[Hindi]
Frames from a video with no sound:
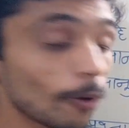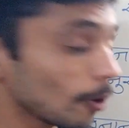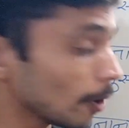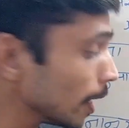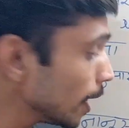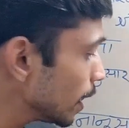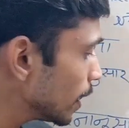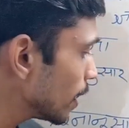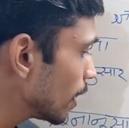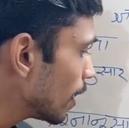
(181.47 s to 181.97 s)
हो
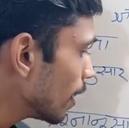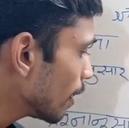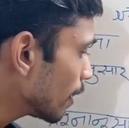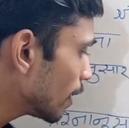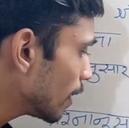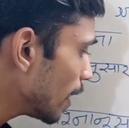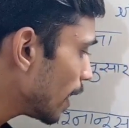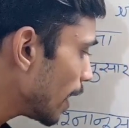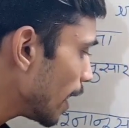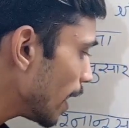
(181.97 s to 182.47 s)
गई
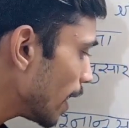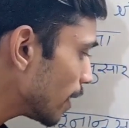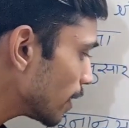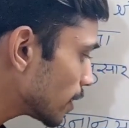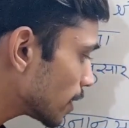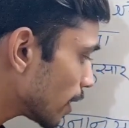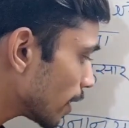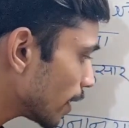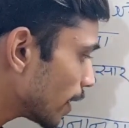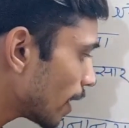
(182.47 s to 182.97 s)
कि एक
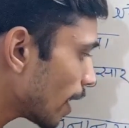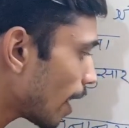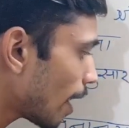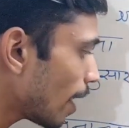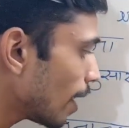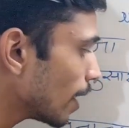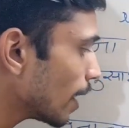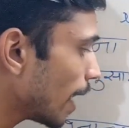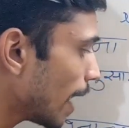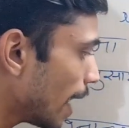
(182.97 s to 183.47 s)

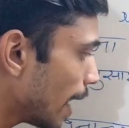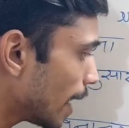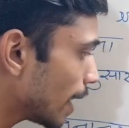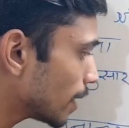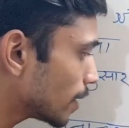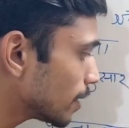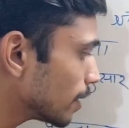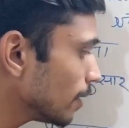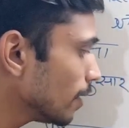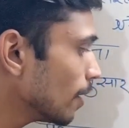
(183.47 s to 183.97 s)
संख्या
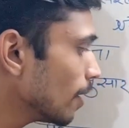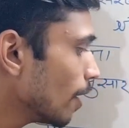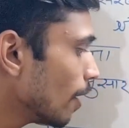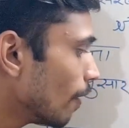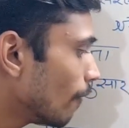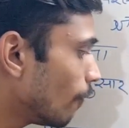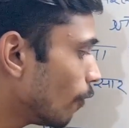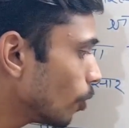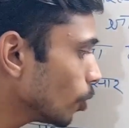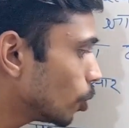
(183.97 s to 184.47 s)
x
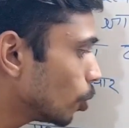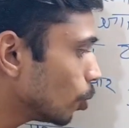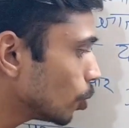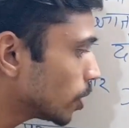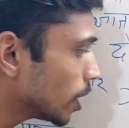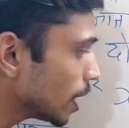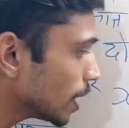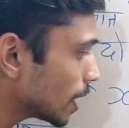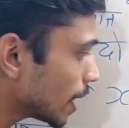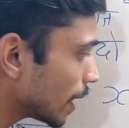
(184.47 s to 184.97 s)
वो
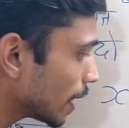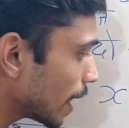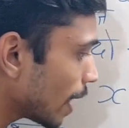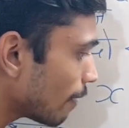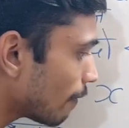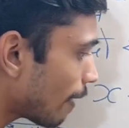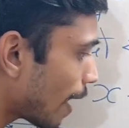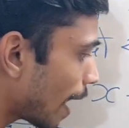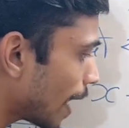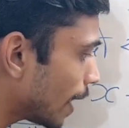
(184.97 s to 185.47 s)
दूसरी
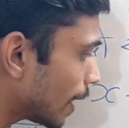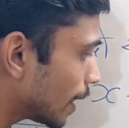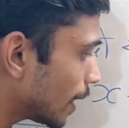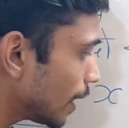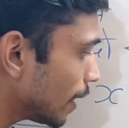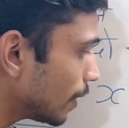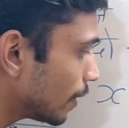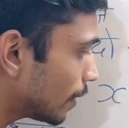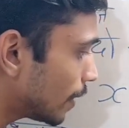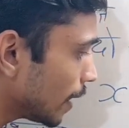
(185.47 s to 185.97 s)
संख्या y
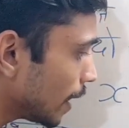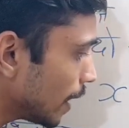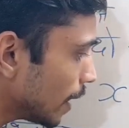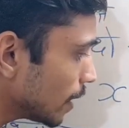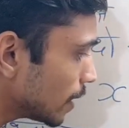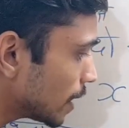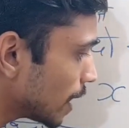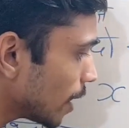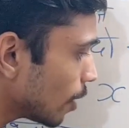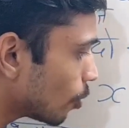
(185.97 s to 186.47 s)
की
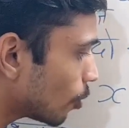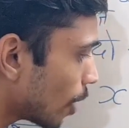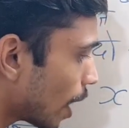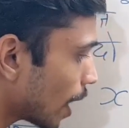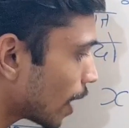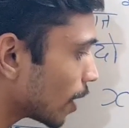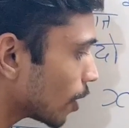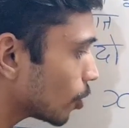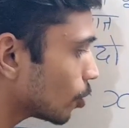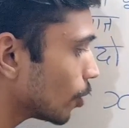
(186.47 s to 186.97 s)
तीन से
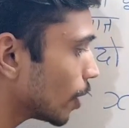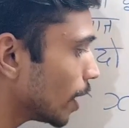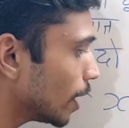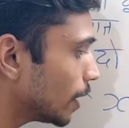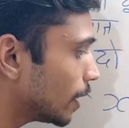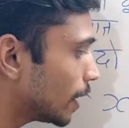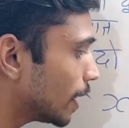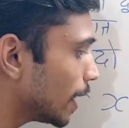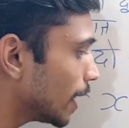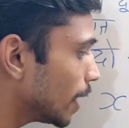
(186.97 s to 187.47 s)
गुणा कर दो
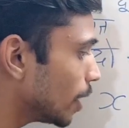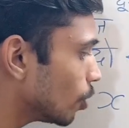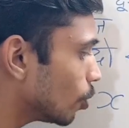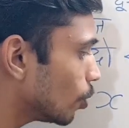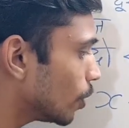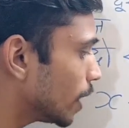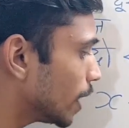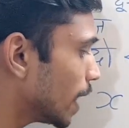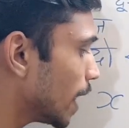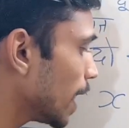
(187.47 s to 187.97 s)
यानी तीन
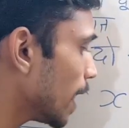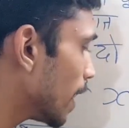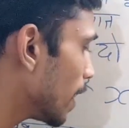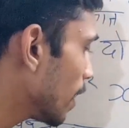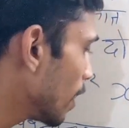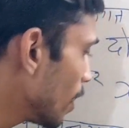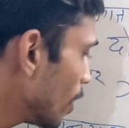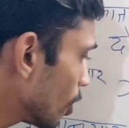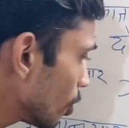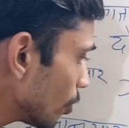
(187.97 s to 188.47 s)
गुणी है
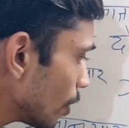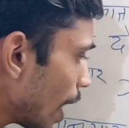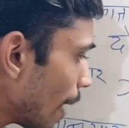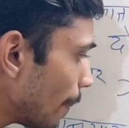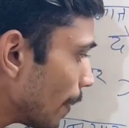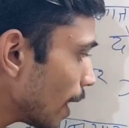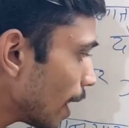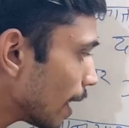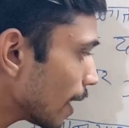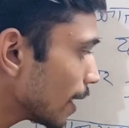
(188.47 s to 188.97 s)
तो
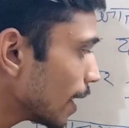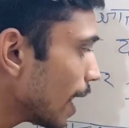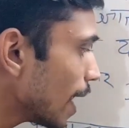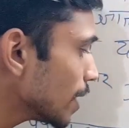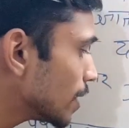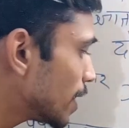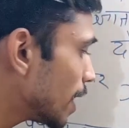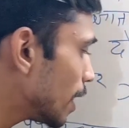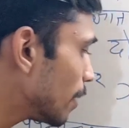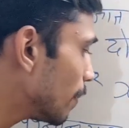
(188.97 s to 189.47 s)
यहाँ पर
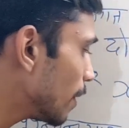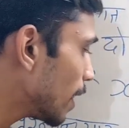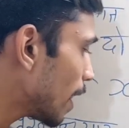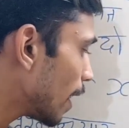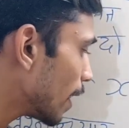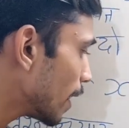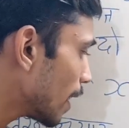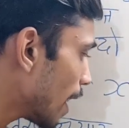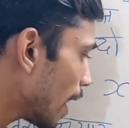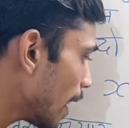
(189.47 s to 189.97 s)
अगला स्टेटमेंट
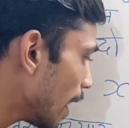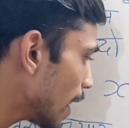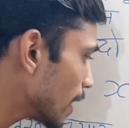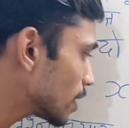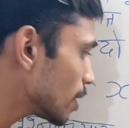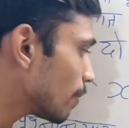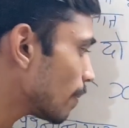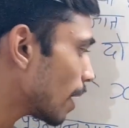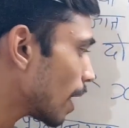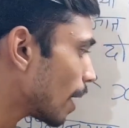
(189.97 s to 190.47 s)
आ गया
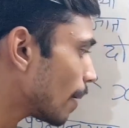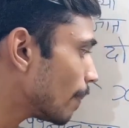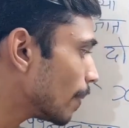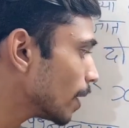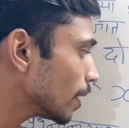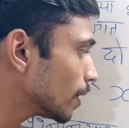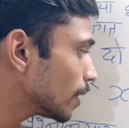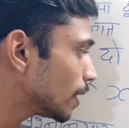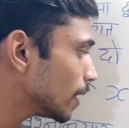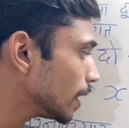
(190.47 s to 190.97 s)
x
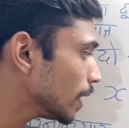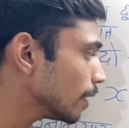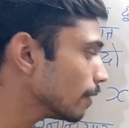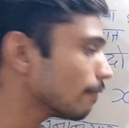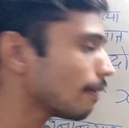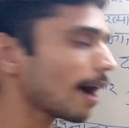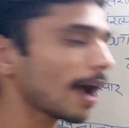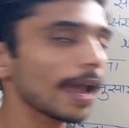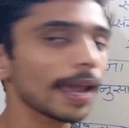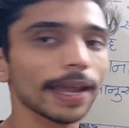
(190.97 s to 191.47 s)
बराबर तीन
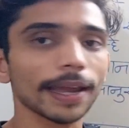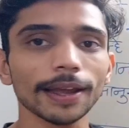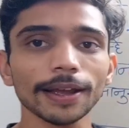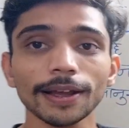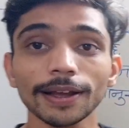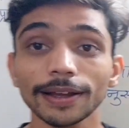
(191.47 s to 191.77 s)
वाई